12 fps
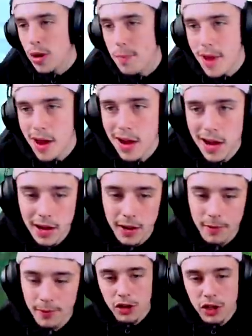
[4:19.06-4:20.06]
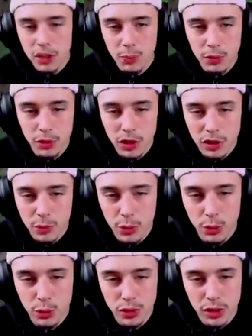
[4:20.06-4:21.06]
On est bien. Là on est, là, on est
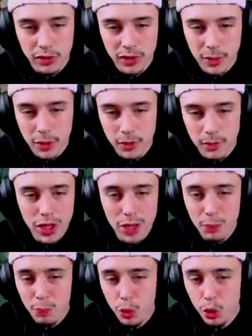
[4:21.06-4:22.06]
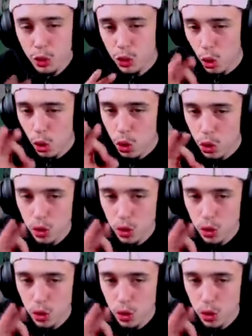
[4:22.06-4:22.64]
plutôt good, hein, vraiment. On est plutôt